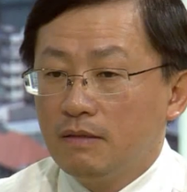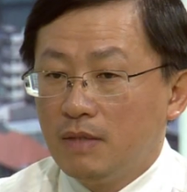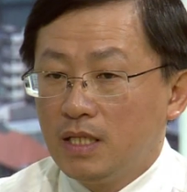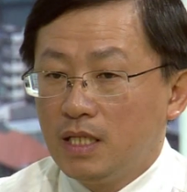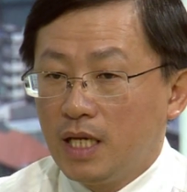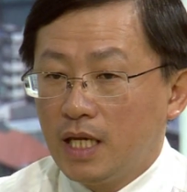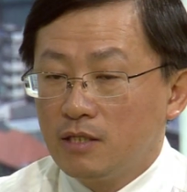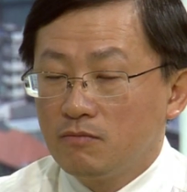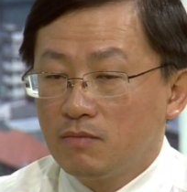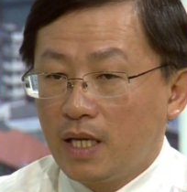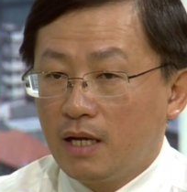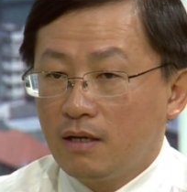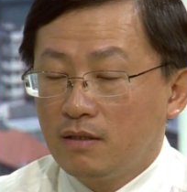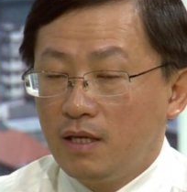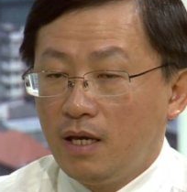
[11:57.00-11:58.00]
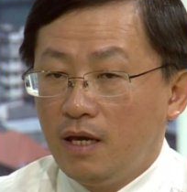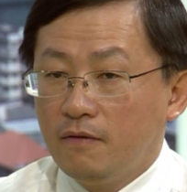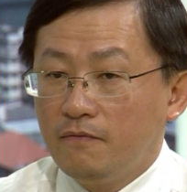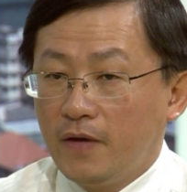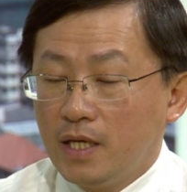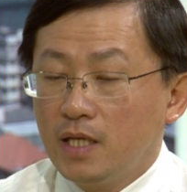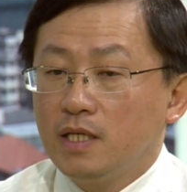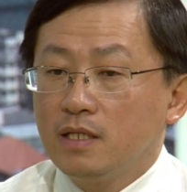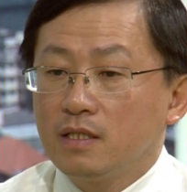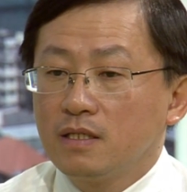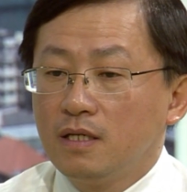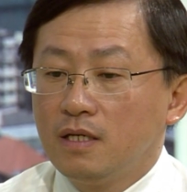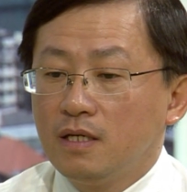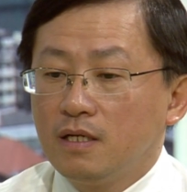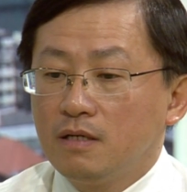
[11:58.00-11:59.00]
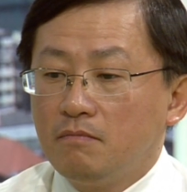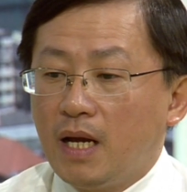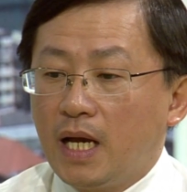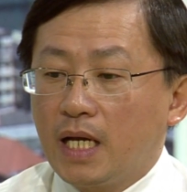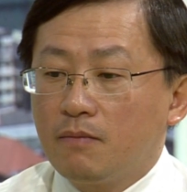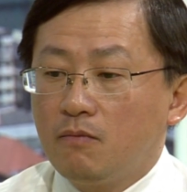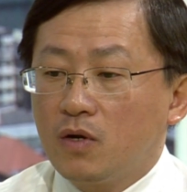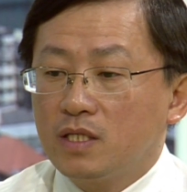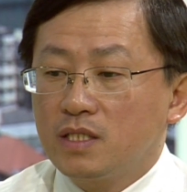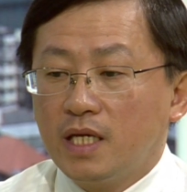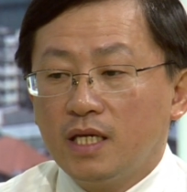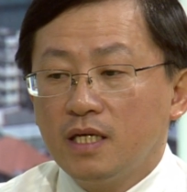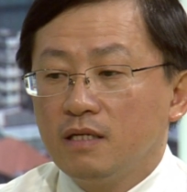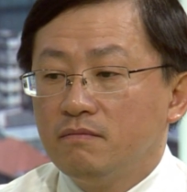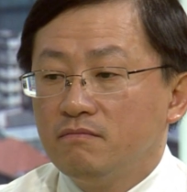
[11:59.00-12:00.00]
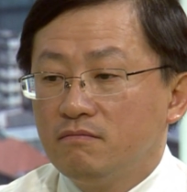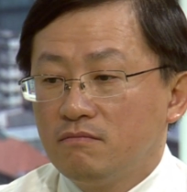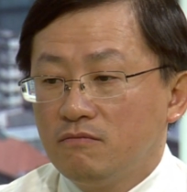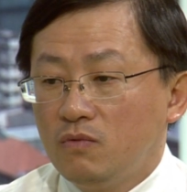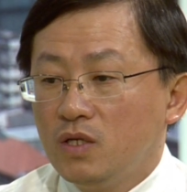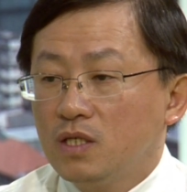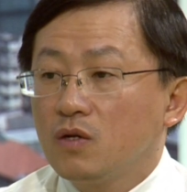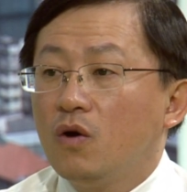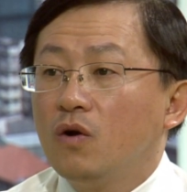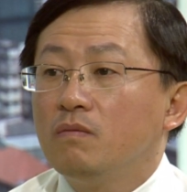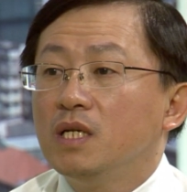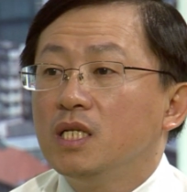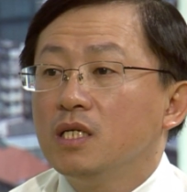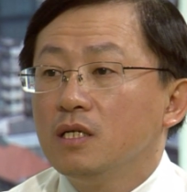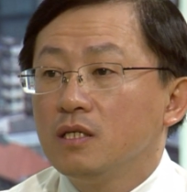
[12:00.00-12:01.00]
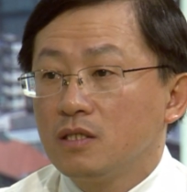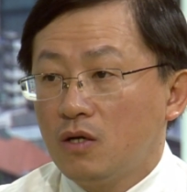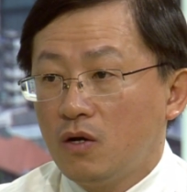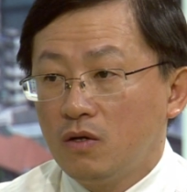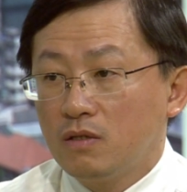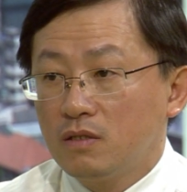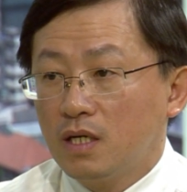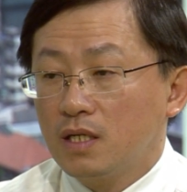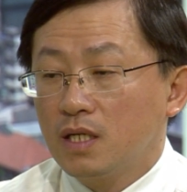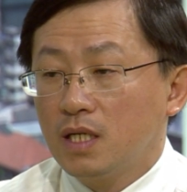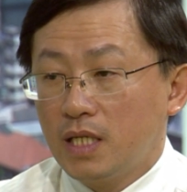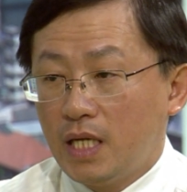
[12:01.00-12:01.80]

bệnh này chúng ta có thể phát hiện bằng một cái xét nghiệm huyết đồ bình thường thôi rất đơn